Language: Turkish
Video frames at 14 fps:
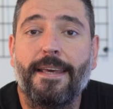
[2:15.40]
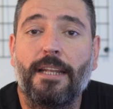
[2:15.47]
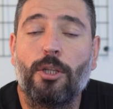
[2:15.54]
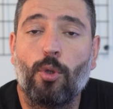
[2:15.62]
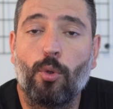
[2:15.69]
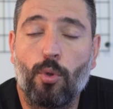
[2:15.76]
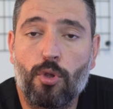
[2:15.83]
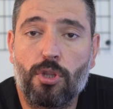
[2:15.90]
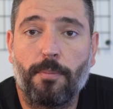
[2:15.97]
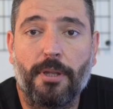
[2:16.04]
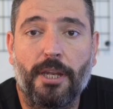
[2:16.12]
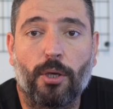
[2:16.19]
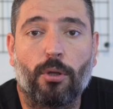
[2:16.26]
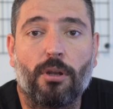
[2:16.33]
ya da döküş
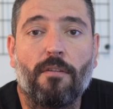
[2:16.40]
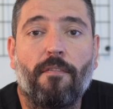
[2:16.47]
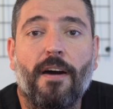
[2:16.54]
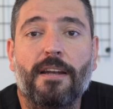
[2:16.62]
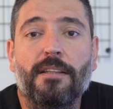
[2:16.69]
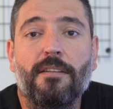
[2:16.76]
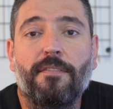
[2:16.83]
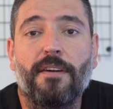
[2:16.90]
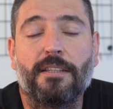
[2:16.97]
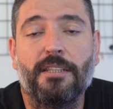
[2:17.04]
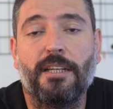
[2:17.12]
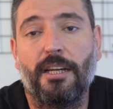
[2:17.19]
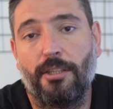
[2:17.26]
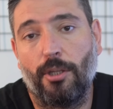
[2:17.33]
tipine göre farklı
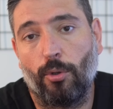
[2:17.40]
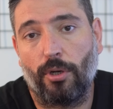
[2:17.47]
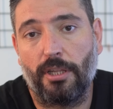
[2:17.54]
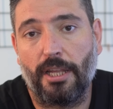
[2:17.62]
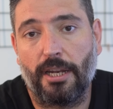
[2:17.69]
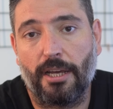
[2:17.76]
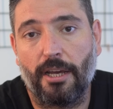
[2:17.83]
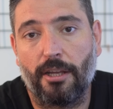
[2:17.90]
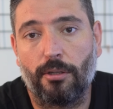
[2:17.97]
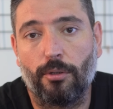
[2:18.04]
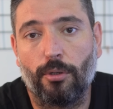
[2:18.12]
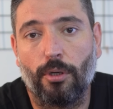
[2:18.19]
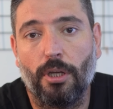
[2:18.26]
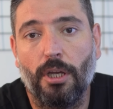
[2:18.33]
farklı kategorilere
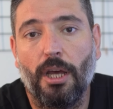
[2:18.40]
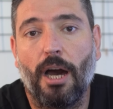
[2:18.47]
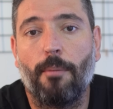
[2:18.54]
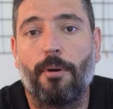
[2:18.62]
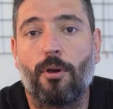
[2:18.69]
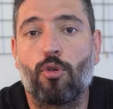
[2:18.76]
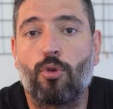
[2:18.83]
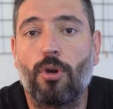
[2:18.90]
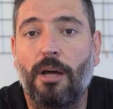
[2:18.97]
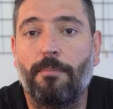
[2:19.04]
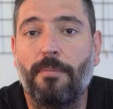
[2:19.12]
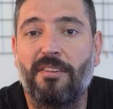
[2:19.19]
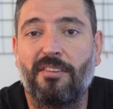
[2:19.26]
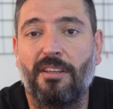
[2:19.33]
ayrılıyor. Ama şu an
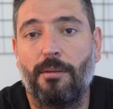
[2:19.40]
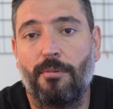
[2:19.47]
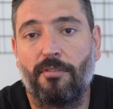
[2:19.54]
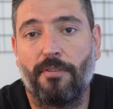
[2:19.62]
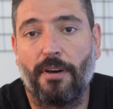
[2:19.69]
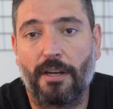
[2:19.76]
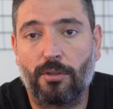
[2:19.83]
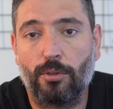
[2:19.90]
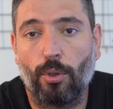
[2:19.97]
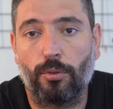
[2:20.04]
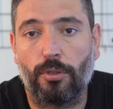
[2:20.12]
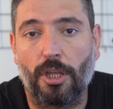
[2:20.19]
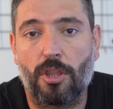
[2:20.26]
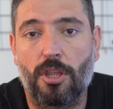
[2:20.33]
meselemiz farklı
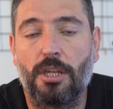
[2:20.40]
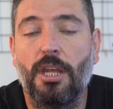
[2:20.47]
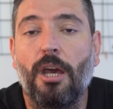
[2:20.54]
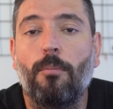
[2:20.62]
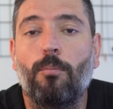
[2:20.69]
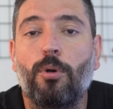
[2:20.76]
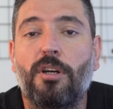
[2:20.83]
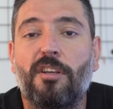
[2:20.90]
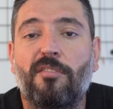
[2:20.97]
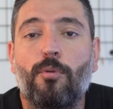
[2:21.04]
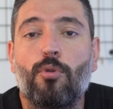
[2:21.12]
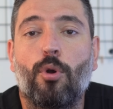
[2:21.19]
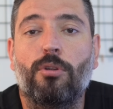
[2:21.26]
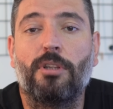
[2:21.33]
olduğu için bu
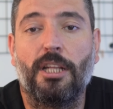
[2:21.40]
kısmı çok